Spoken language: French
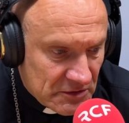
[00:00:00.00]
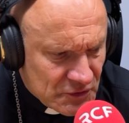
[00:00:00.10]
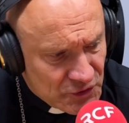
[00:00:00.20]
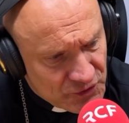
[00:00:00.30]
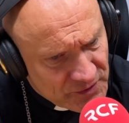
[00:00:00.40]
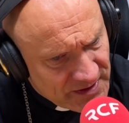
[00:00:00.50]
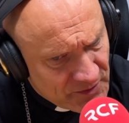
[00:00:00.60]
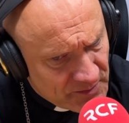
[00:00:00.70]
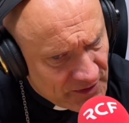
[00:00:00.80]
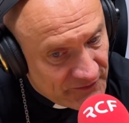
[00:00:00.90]
Donc ce sont des
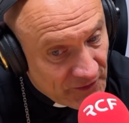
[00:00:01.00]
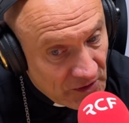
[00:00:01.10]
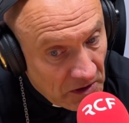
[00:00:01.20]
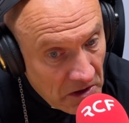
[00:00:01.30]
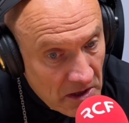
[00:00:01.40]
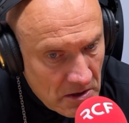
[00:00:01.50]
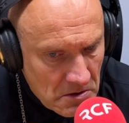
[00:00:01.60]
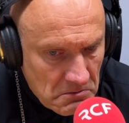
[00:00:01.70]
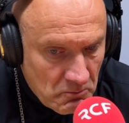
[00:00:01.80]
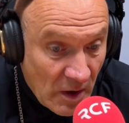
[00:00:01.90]
moments forts
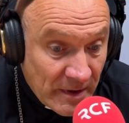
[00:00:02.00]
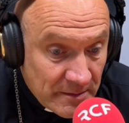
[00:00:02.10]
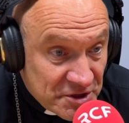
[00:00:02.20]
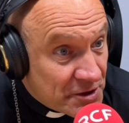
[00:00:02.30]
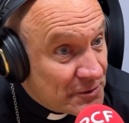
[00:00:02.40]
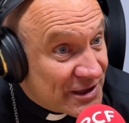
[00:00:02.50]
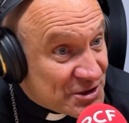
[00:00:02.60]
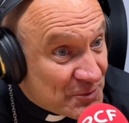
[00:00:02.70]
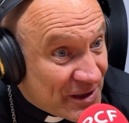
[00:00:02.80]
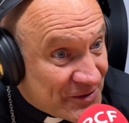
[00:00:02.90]
moi-même, j'ai eu la
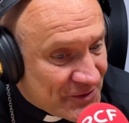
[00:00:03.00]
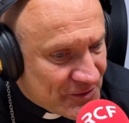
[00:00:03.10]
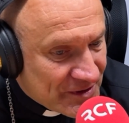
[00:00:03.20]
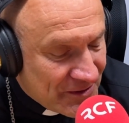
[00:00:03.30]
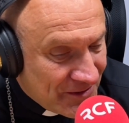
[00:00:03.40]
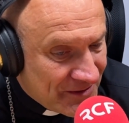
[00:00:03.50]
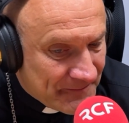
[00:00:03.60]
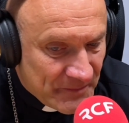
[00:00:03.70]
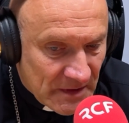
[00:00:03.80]
joie d'en donner une,